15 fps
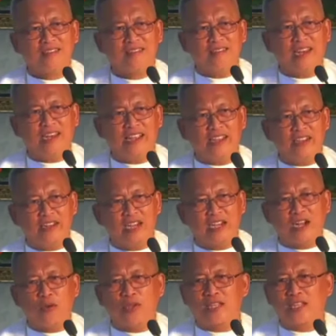dili gyud nang
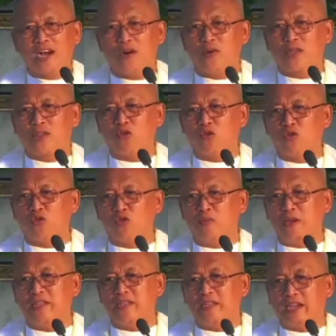kawat-kawat og
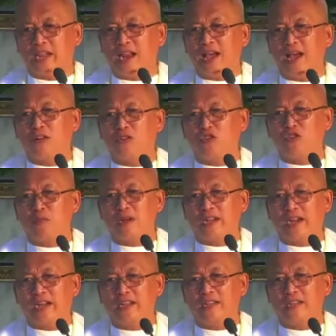tubig nga galagot man
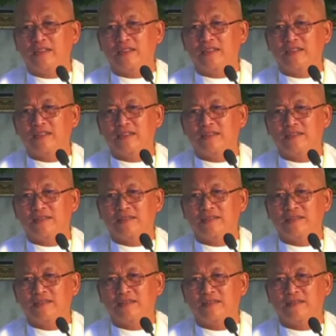ka
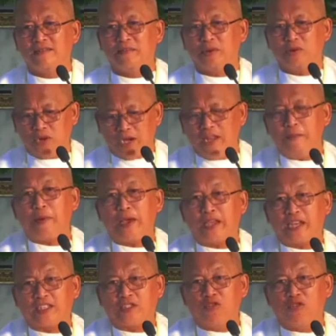pero nalipay
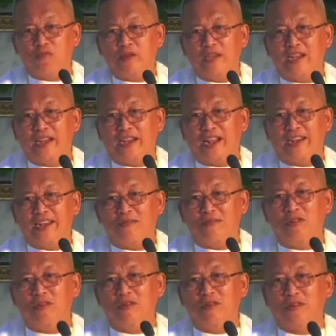kas tubig nga naa
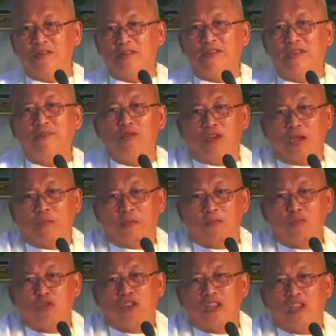nimo imong
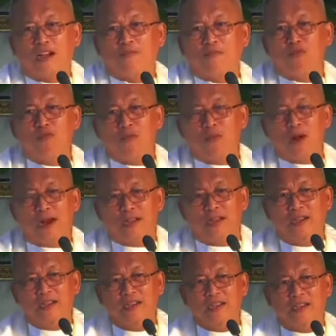gipabuthag bomba
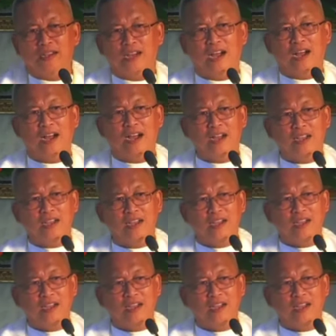ang